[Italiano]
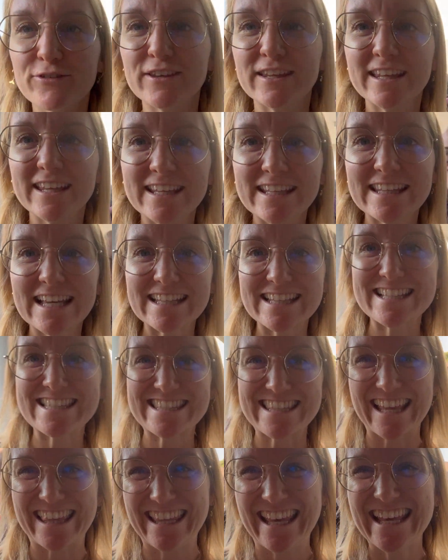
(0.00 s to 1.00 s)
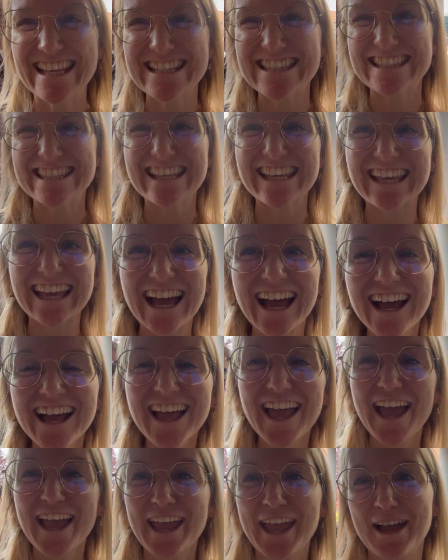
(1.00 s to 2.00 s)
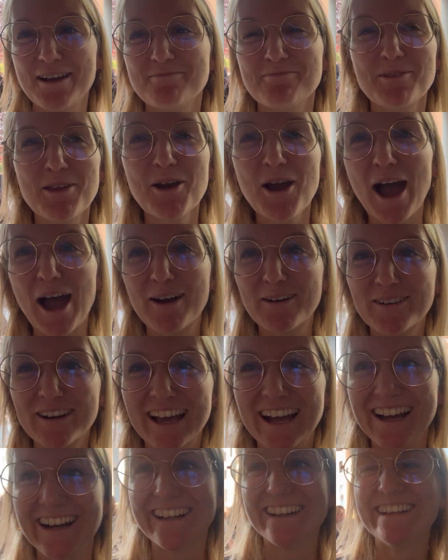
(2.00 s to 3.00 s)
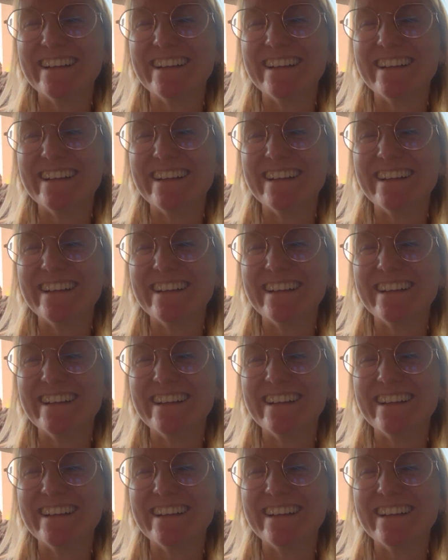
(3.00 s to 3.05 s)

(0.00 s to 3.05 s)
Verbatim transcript: finita di statistica, cambio aula.